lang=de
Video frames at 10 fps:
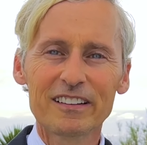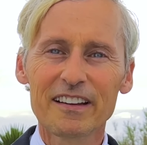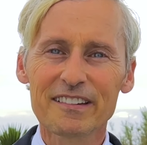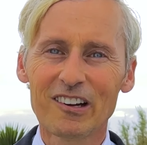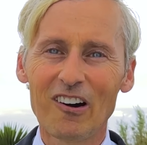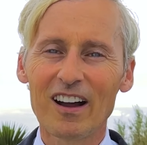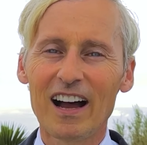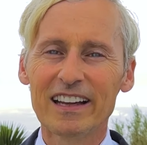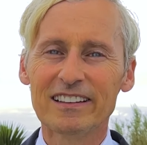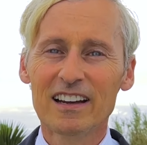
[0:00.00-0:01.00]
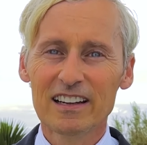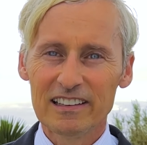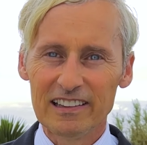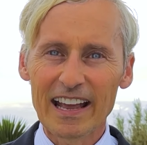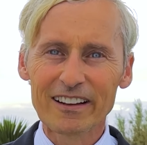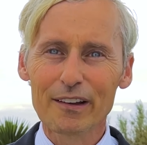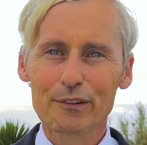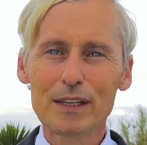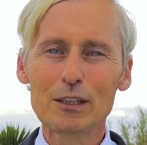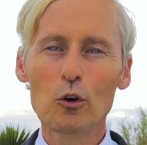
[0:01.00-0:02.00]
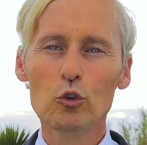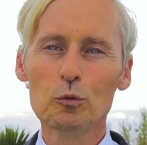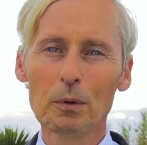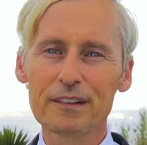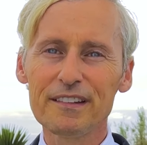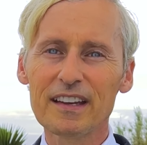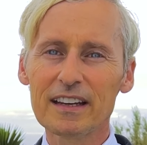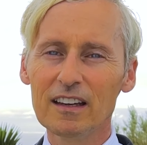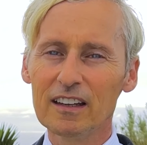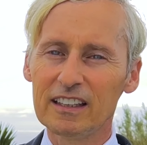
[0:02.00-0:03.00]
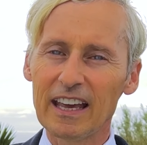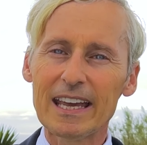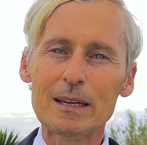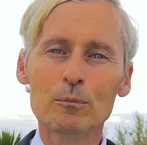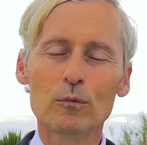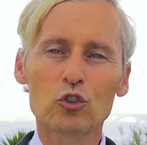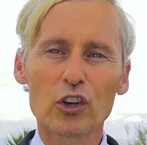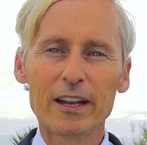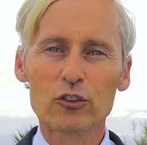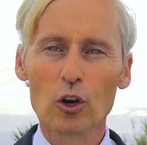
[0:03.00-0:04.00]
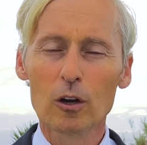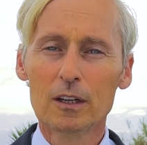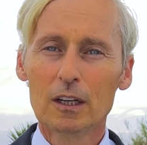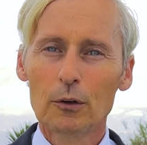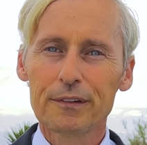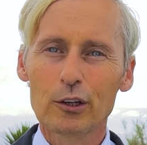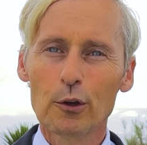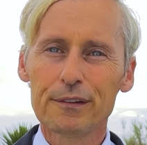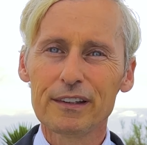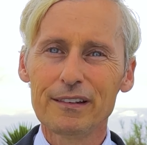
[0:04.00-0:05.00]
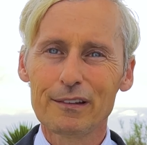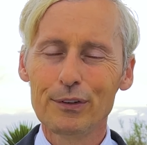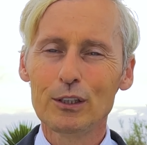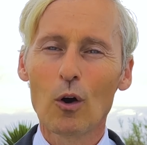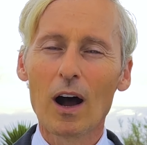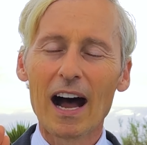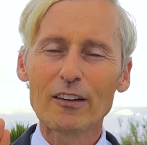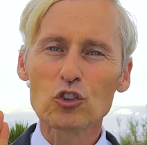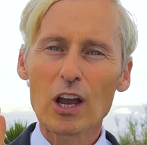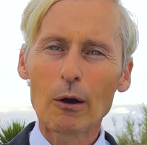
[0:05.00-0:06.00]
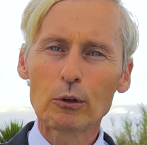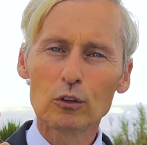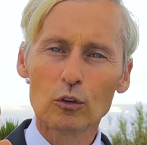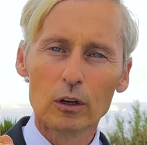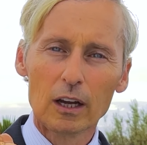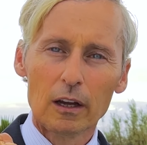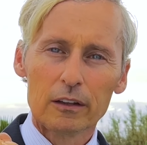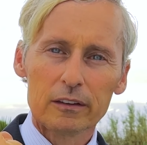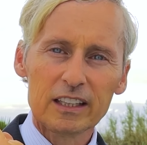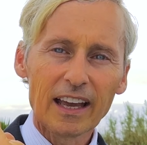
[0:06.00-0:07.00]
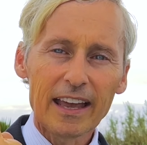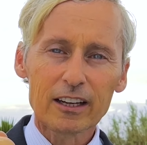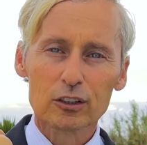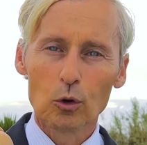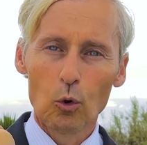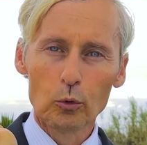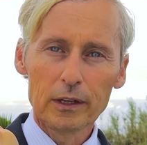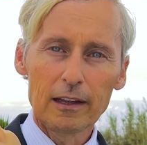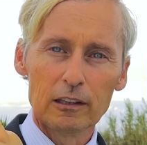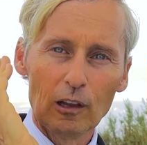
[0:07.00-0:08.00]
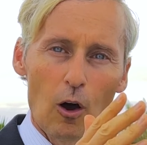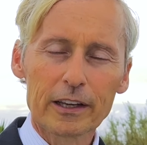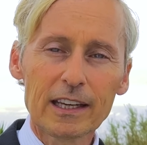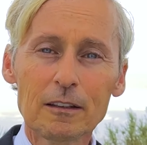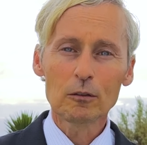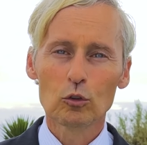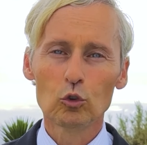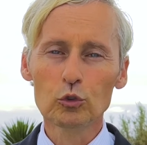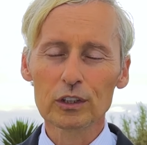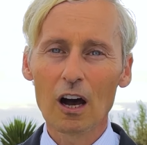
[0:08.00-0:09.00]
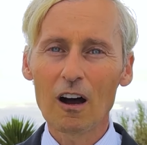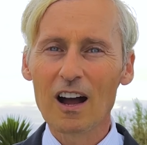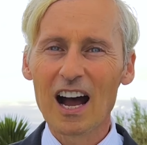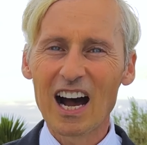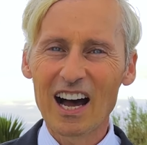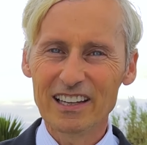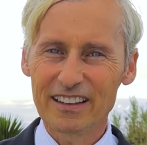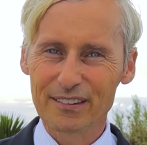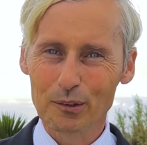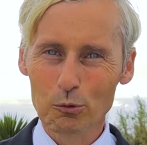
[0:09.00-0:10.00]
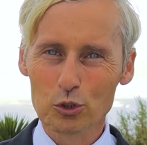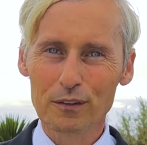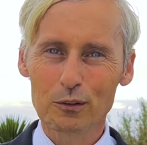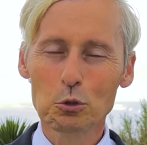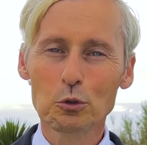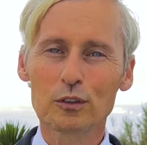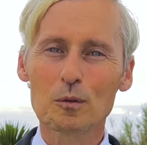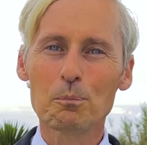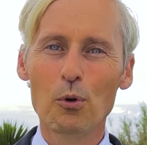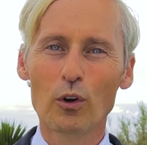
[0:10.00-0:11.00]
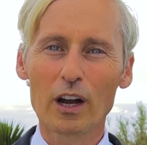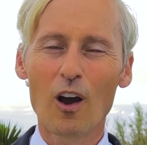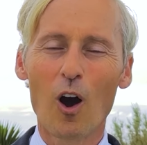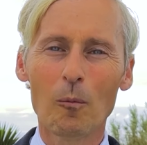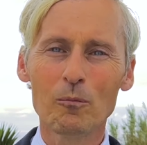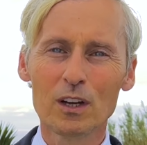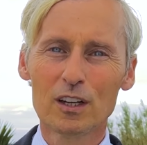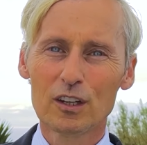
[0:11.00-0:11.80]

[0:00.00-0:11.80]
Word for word: jetzt noch ein längeres Video über diese Game Changer und Sie können sich dieses Video anschauen, direkt ohne Login unter alexruschinstitut.com